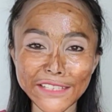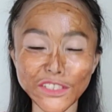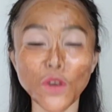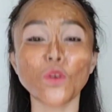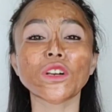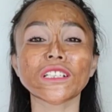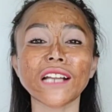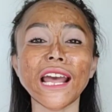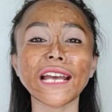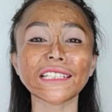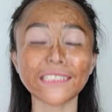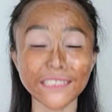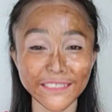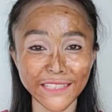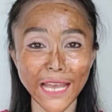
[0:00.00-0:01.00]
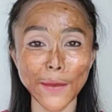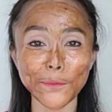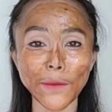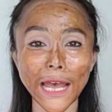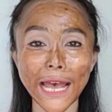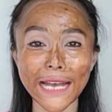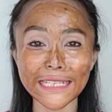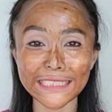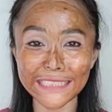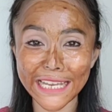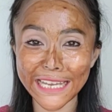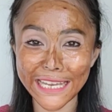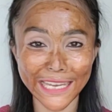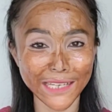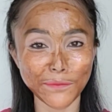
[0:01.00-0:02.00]
สองครั้งถึงสามครั้งจะ
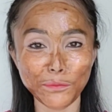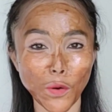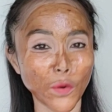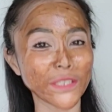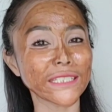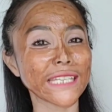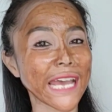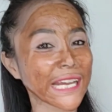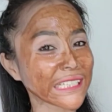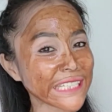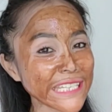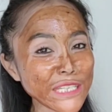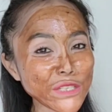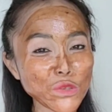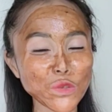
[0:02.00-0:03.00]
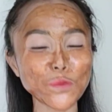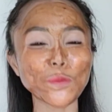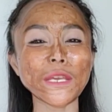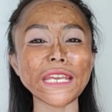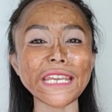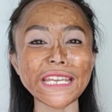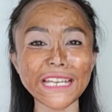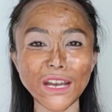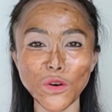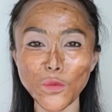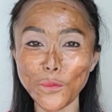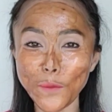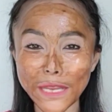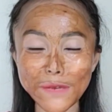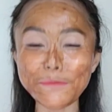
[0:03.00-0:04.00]
เห็นผลอย่างที่คุณพี่เขา
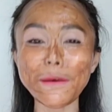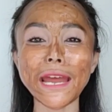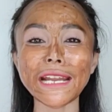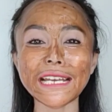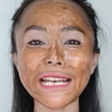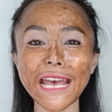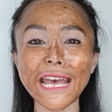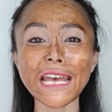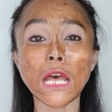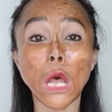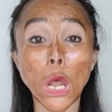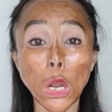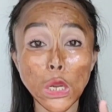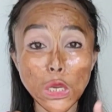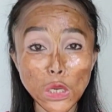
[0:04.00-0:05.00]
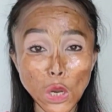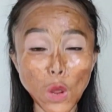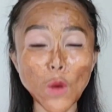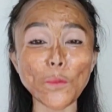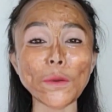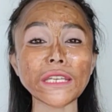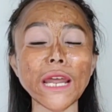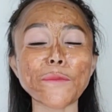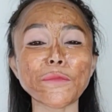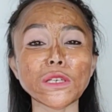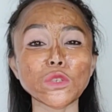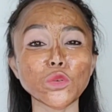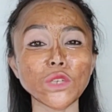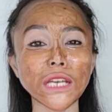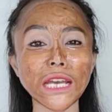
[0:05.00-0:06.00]
เม้นมานะคะลองไปทำกั
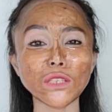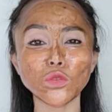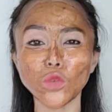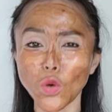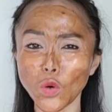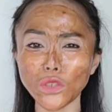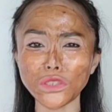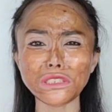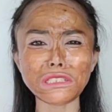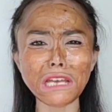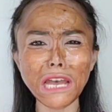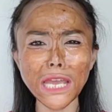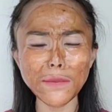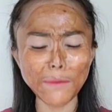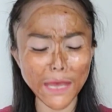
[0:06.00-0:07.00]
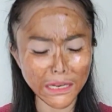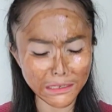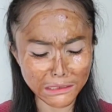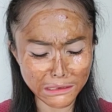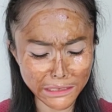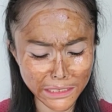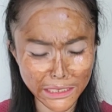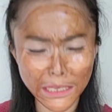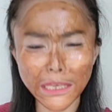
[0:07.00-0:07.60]
นดูนะคะทุกคนง่ายมากเลย